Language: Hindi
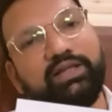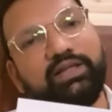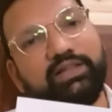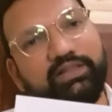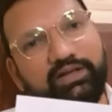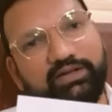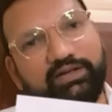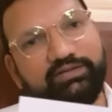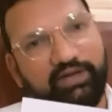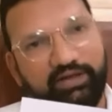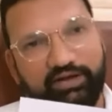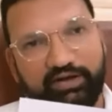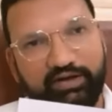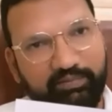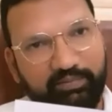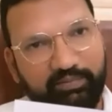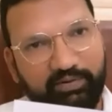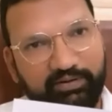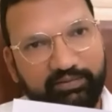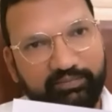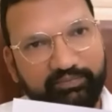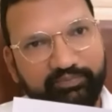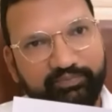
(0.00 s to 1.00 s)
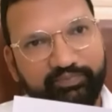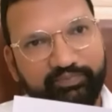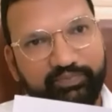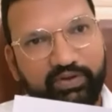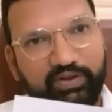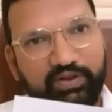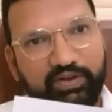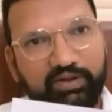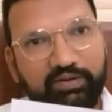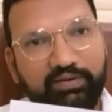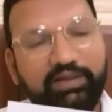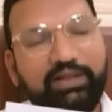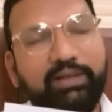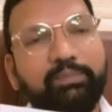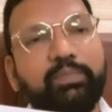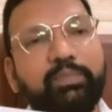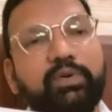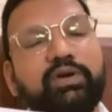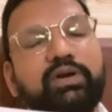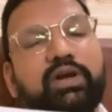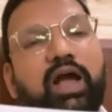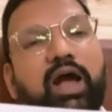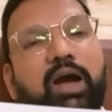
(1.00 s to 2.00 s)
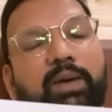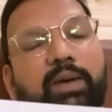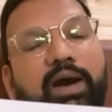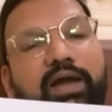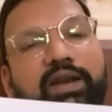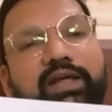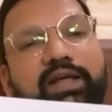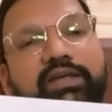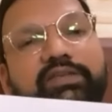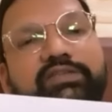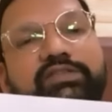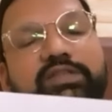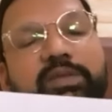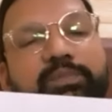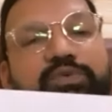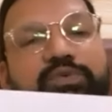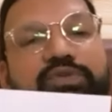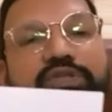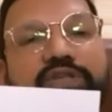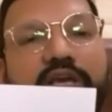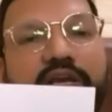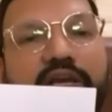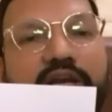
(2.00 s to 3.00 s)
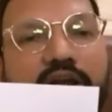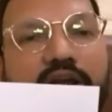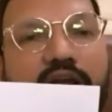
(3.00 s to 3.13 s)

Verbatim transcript: के अंदर जाने में हम्म। मतलब हमारे सबसे